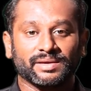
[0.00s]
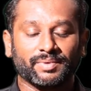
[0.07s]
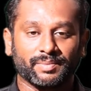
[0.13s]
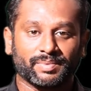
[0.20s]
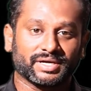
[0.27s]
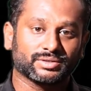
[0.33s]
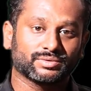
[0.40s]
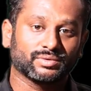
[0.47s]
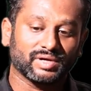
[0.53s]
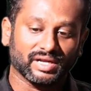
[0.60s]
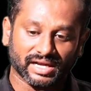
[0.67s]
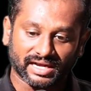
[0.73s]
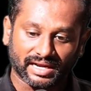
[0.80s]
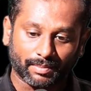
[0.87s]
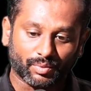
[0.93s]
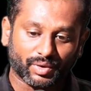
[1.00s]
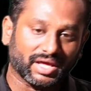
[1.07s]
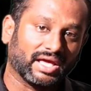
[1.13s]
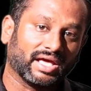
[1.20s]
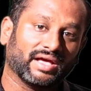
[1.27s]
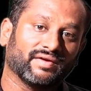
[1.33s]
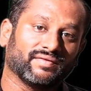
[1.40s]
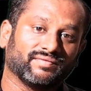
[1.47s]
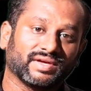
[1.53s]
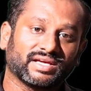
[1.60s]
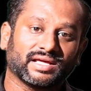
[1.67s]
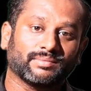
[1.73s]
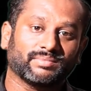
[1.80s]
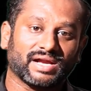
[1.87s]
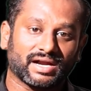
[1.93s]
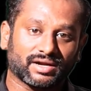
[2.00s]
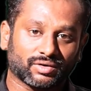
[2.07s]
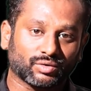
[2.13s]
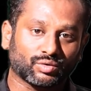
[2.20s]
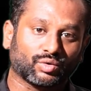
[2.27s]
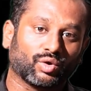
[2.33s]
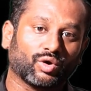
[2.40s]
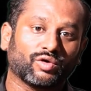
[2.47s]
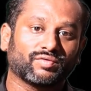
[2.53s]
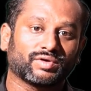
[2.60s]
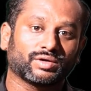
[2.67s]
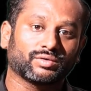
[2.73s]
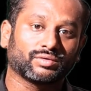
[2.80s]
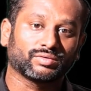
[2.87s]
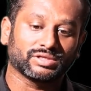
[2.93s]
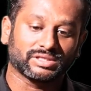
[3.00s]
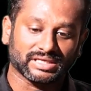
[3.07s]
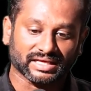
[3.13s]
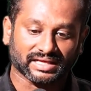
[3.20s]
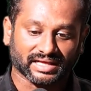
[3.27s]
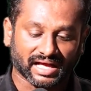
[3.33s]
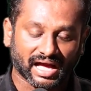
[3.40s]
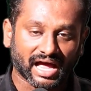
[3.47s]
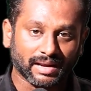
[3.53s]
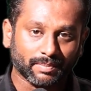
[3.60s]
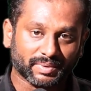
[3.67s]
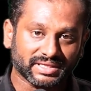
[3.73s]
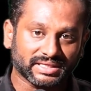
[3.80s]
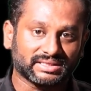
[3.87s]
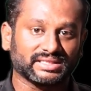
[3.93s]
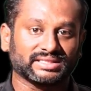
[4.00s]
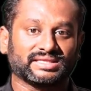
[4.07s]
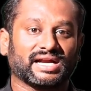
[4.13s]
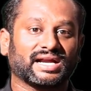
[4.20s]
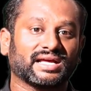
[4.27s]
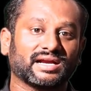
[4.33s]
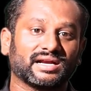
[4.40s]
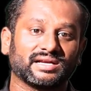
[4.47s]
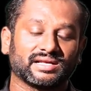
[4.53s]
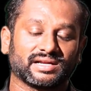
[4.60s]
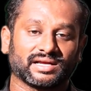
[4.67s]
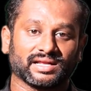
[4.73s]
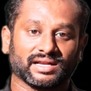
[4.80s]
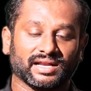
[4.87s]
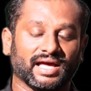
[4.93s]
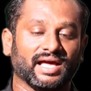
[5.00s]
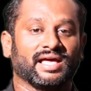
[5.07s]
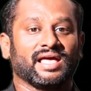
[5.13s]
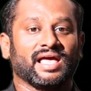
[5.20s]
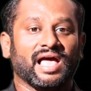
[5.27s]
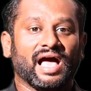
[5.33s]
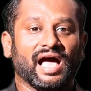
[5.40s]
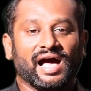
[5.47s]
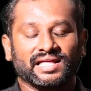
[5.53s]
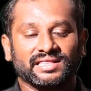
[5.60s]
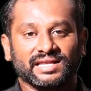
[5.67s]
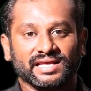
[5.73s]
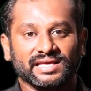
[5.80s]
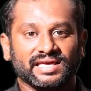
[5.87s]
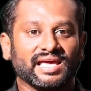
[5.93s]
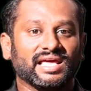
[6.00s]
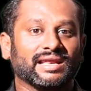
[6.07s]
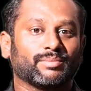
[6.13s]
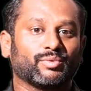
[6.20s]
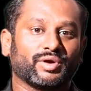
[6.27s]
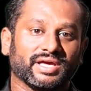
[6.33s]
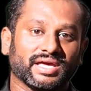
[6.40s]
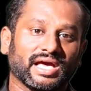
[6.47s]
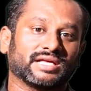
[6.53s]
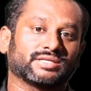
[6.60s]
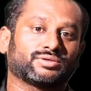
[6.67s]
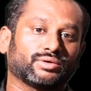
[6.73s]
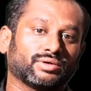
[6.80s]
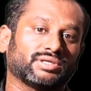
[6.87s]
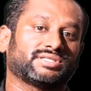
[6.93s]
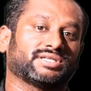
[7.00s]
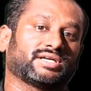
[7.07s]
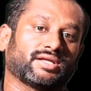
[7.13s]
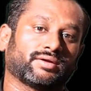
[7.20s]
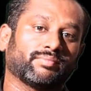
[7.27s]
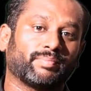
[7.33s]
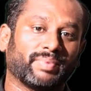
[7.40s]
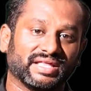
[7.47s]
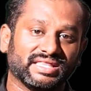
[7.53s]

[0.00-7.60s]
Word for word: இப்படிப்பட்ட சூழ்நிலையில் நம்முடைய விக்ரம் லேண்டரும் ரோவரும் வந்து கால் பதித்த தடங்கள் இருக்குல்ல அதில் ஏன் நம்முடைய அசோக சக்கரம்